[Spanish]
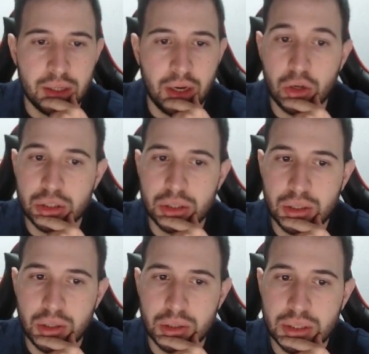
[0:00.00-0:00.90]
Los,
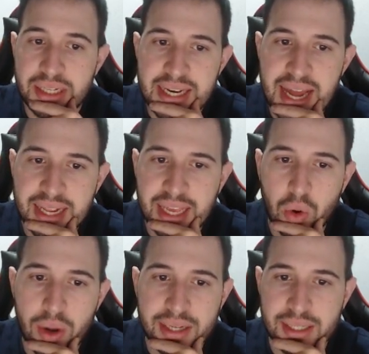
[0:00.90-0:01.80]
los NAR que
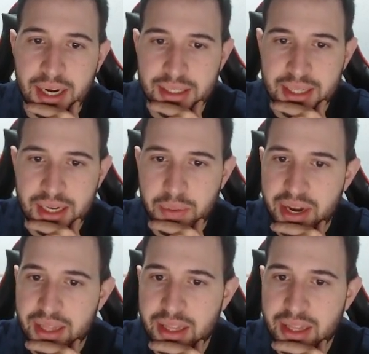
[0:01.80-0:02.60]
juegan sin arriesgar deberían